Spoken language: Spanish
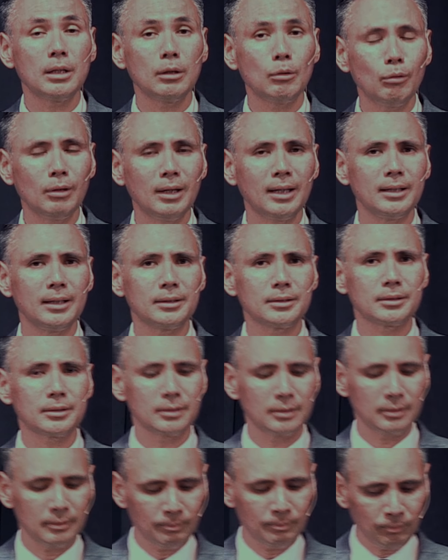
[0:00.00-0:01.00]
de dólares
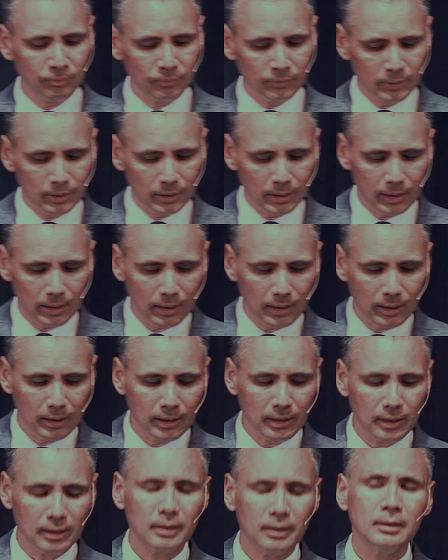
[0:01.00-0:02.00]

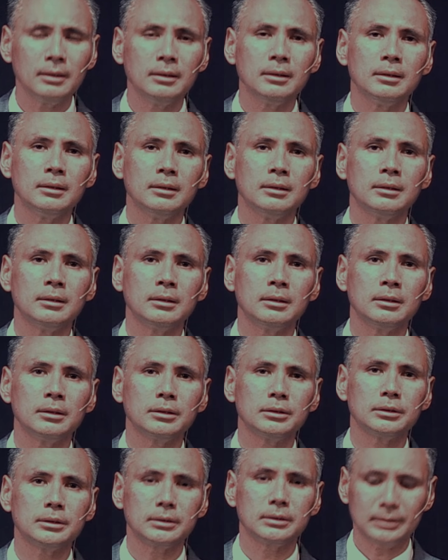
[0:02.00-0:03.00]
que
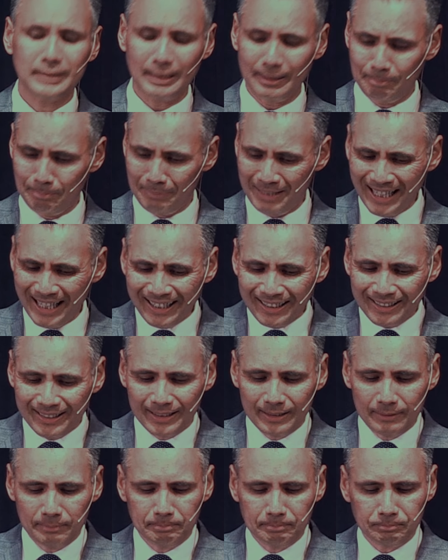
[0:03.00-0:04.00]
se
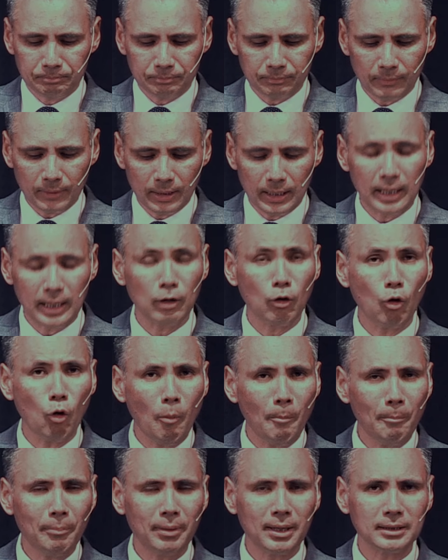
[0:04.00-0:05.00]
pierden en
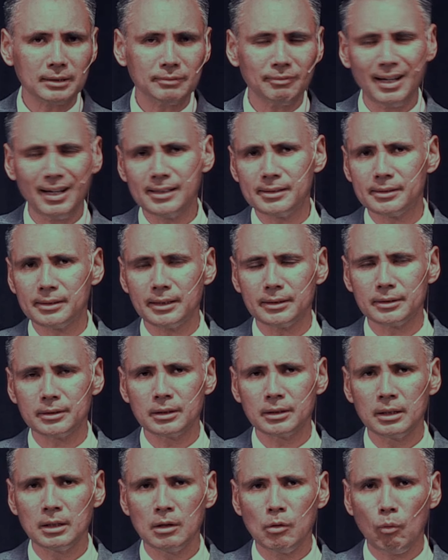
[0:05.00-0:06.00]
compras
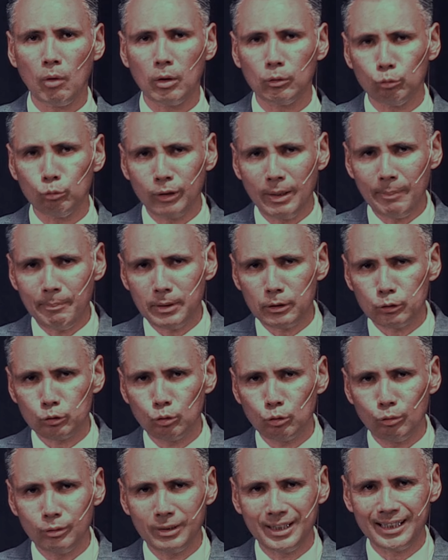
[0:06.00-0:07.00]
falsas cuando una
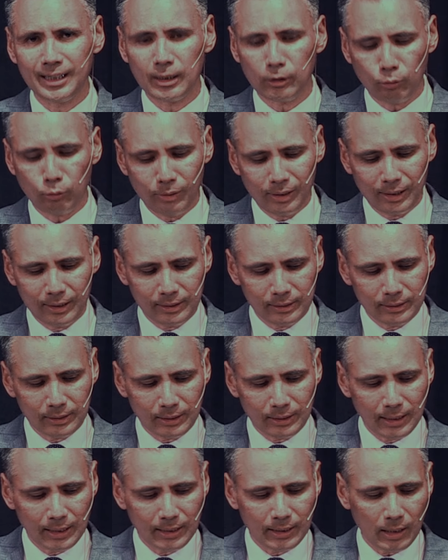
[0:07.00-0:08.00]
persona le roba la
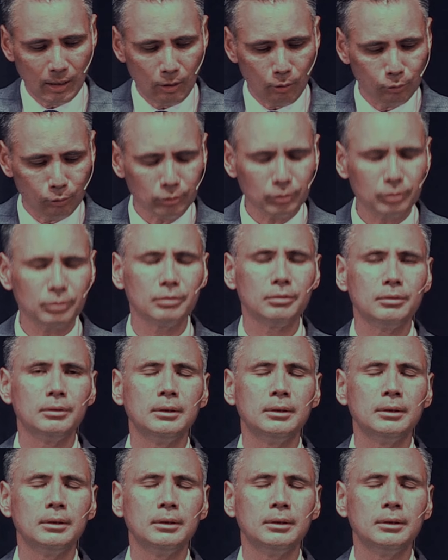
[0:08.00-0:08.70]
identidad a otro.